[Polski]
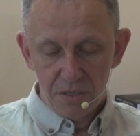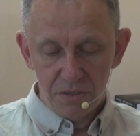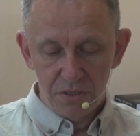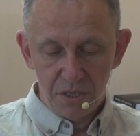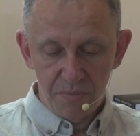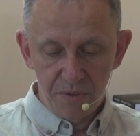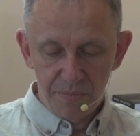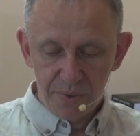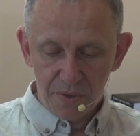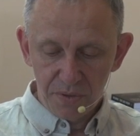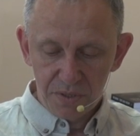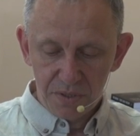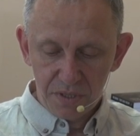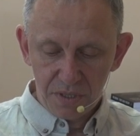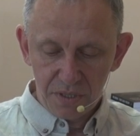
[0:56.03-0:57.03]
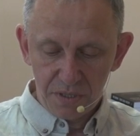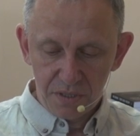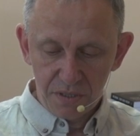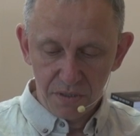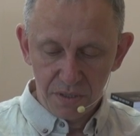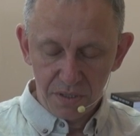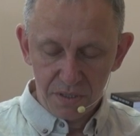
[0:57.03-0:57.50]
żeby polscy
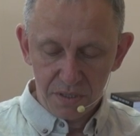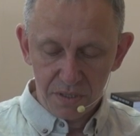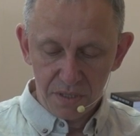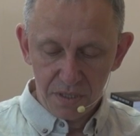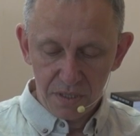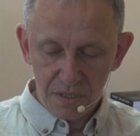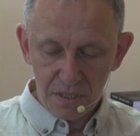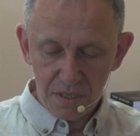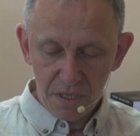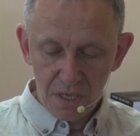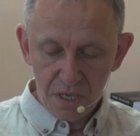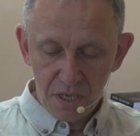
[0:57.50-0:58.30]
historycy